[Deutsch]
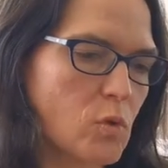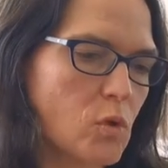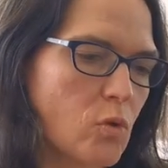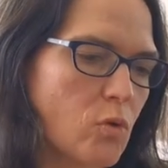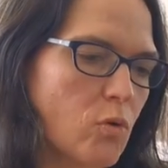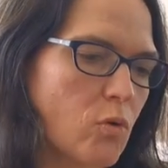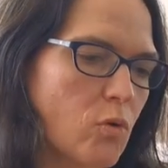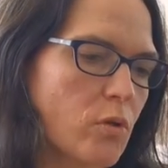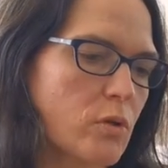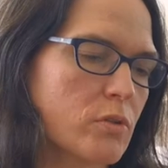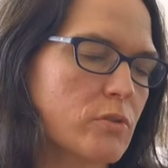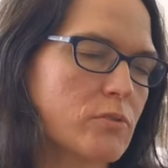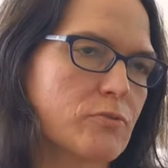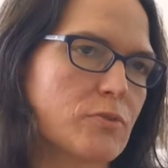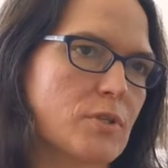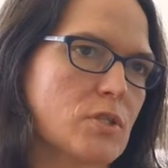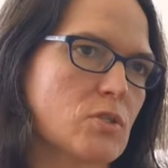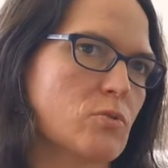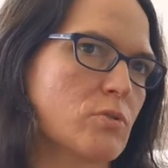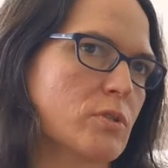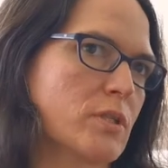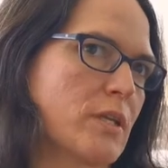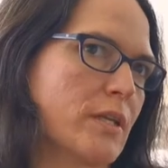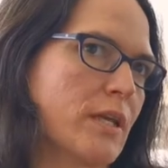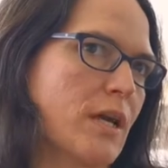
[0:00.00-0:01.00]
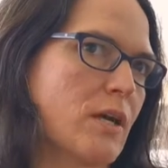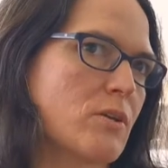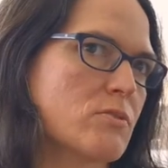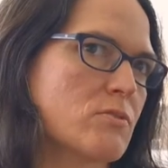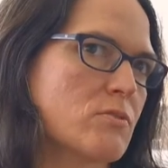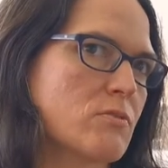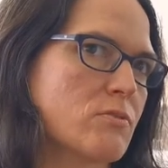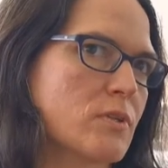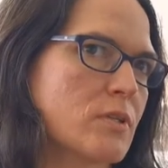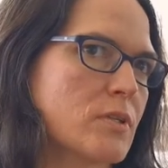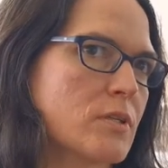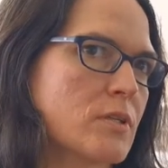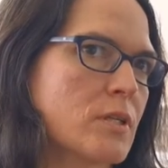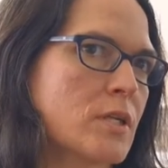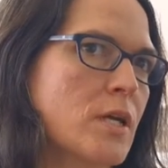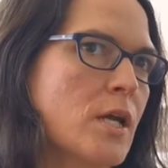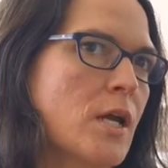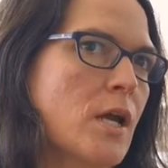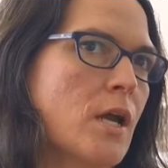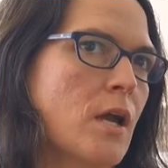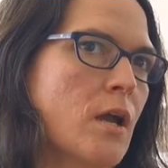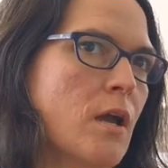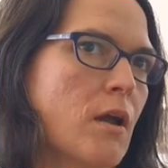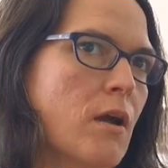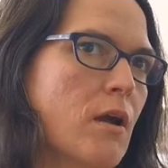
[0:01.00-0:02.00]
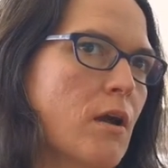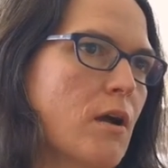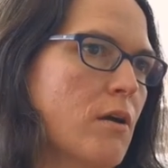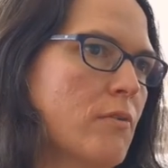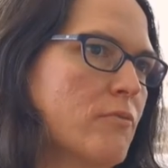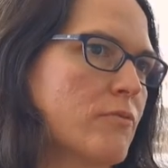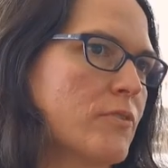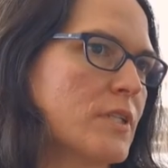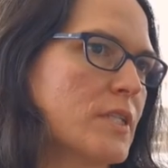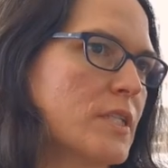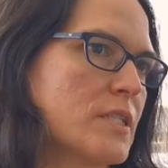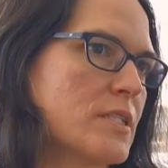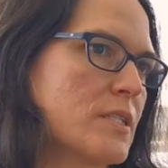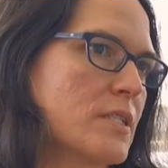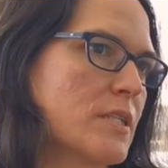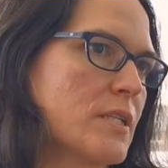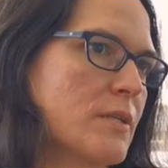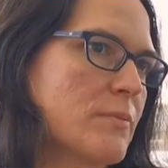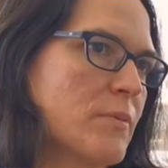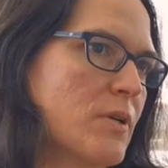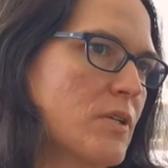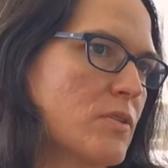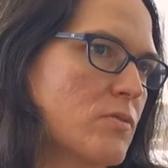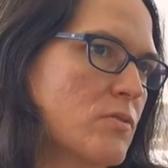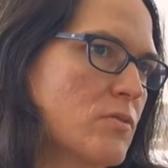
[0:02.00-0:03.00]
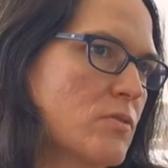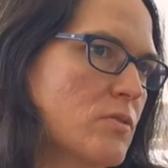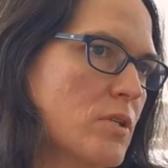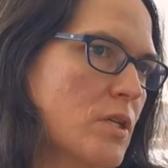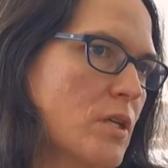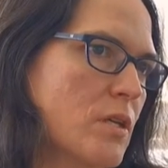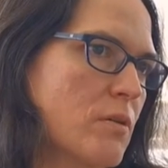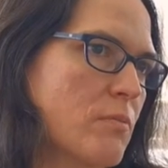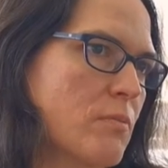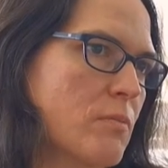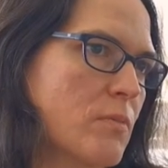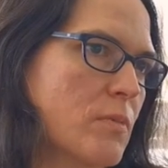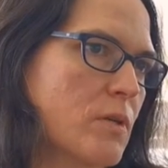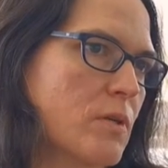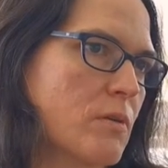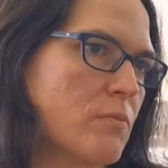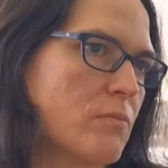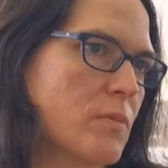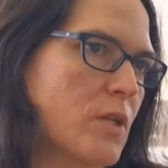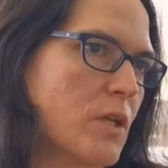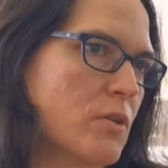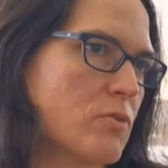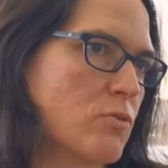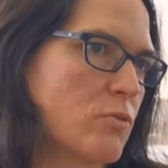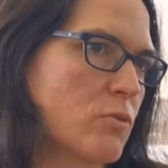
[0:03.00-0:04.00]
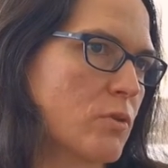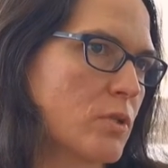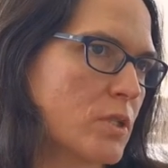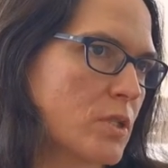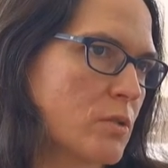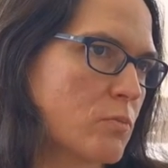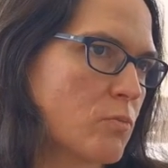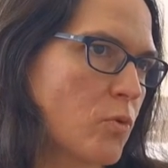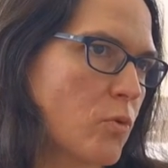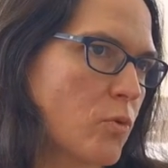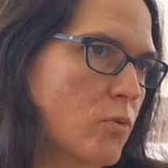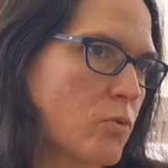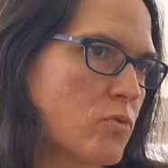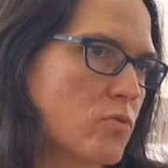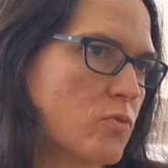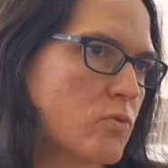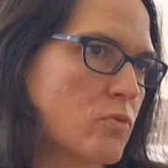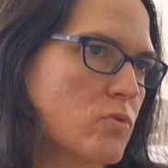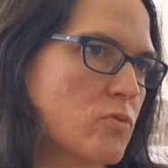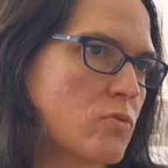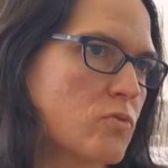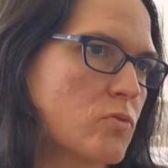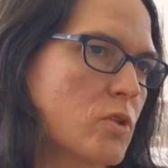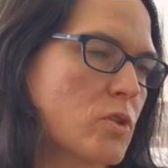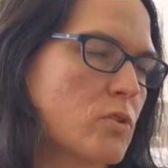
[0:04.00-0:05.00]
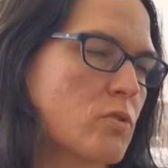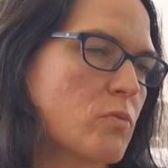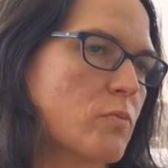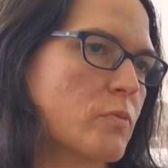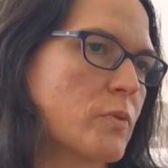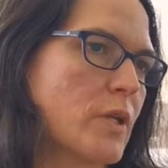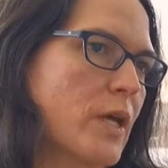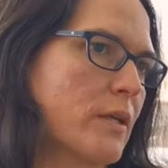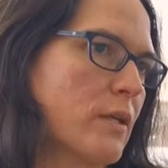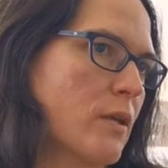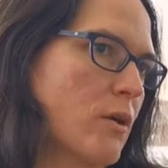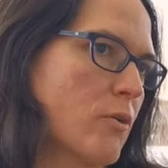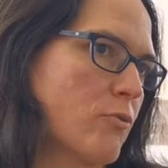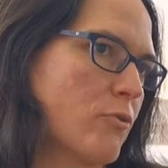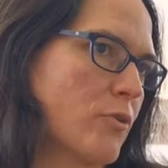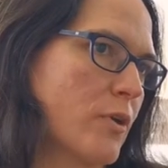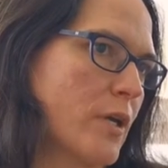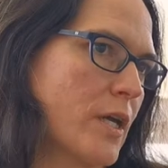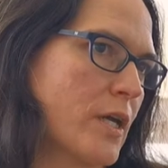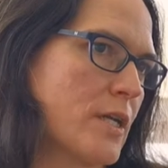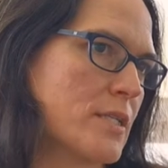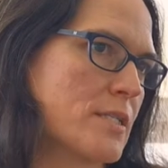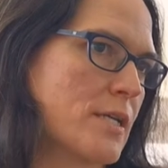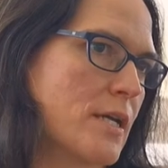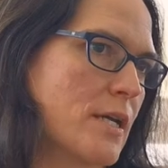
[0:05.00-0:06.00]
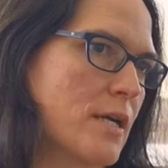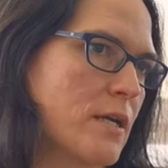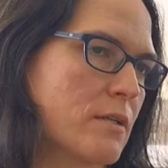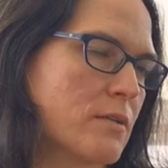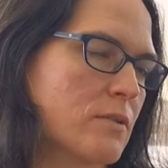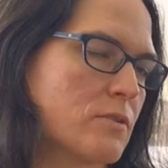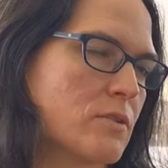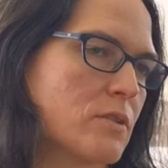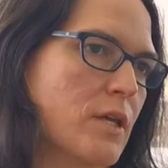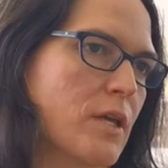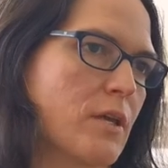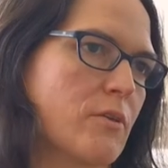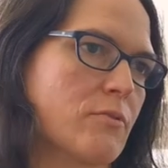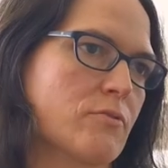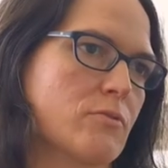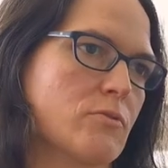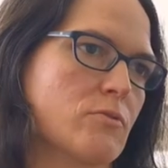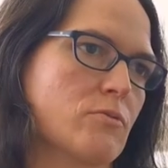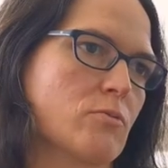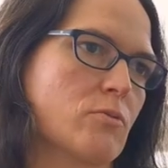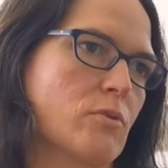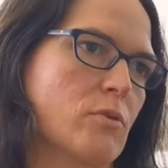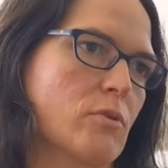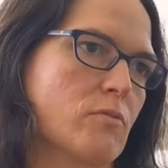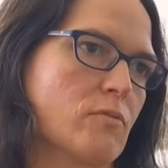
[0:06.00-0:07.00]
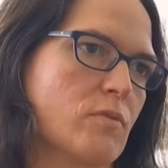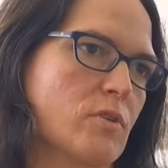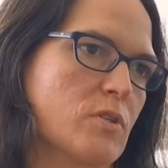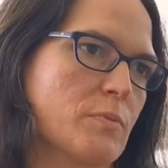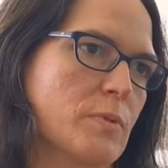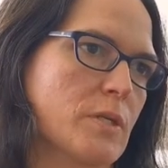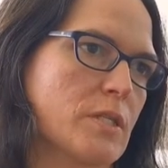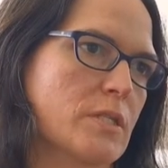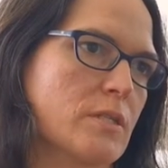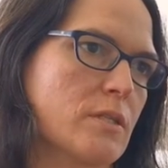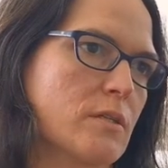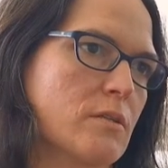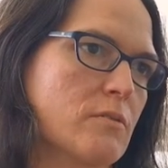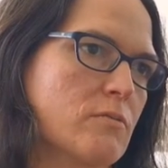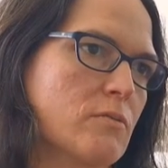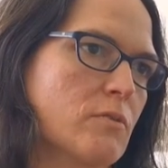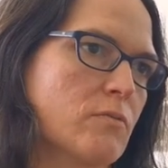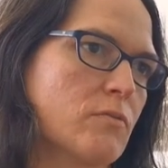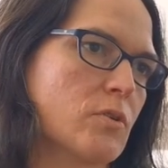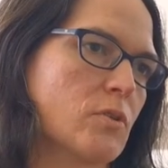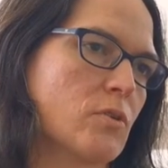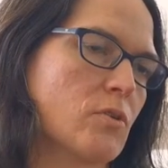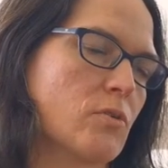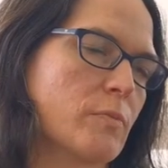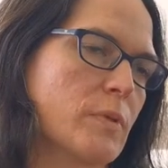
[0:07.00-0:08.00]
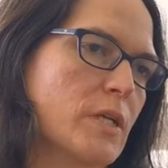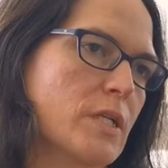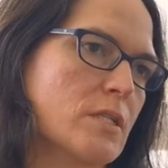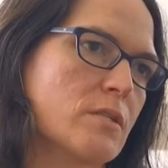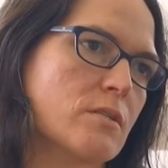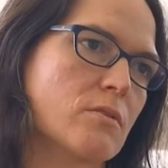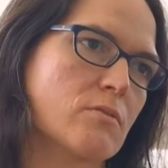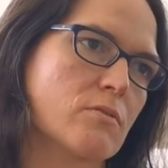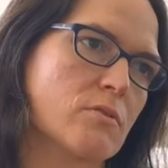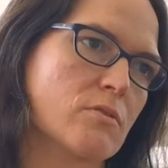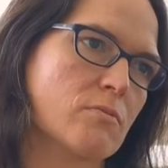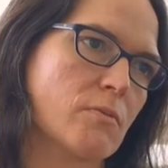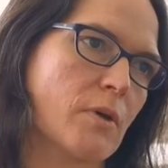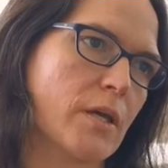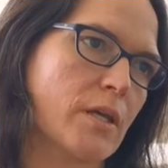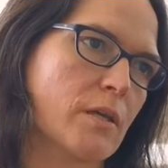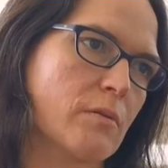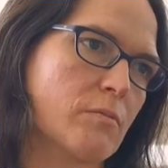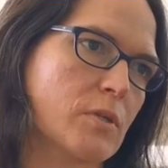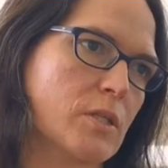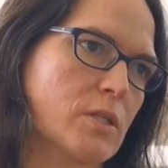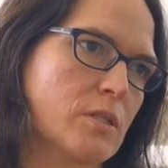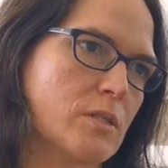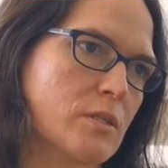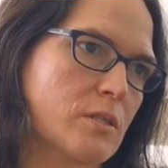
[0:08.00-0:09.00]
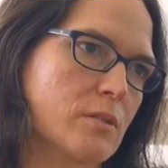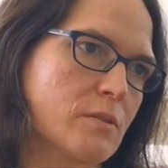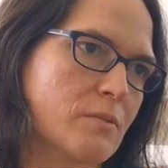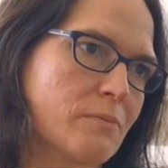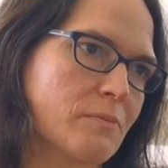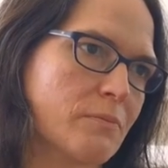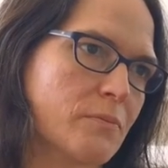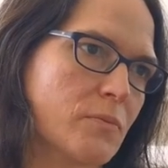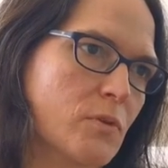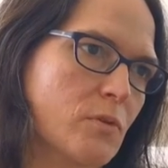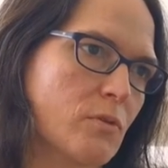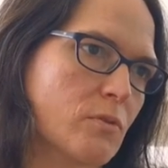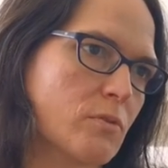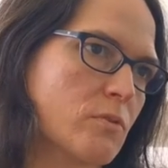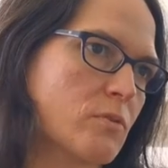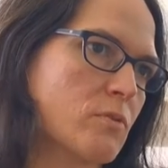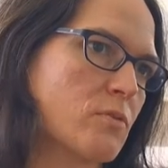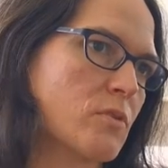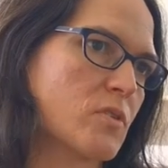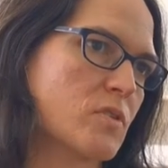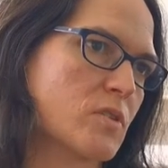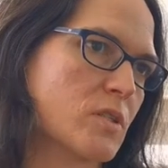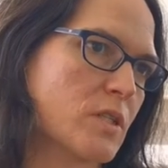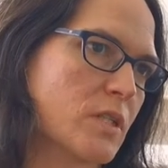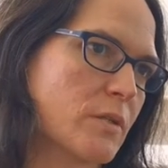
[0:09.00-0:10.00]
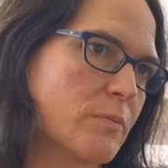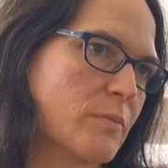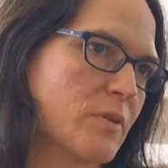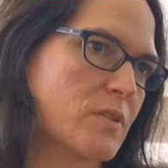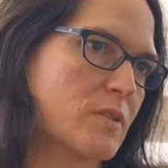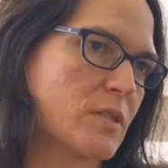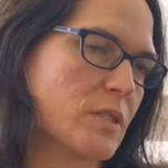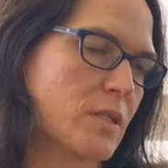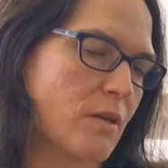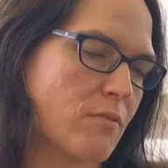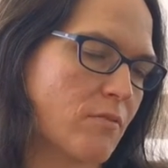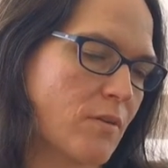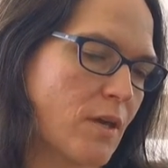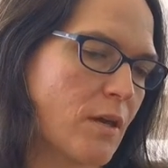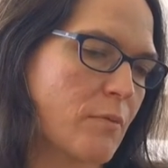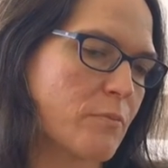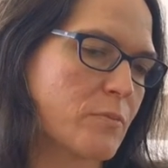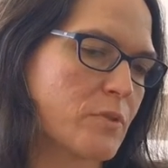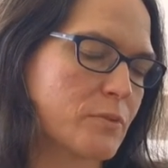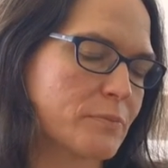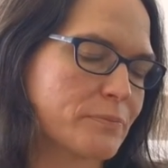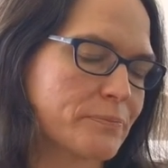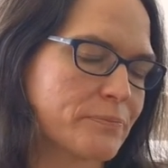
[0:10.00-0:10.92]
und versucht dann herauszufinden, ähm, wie das Klimasystem im natürlichen Modus funktioniert, um dann auch Vorhersagen treffen zu können, was passiert, wenn wir noch mehr CO2 emittieren und das Klima sich erwärmt.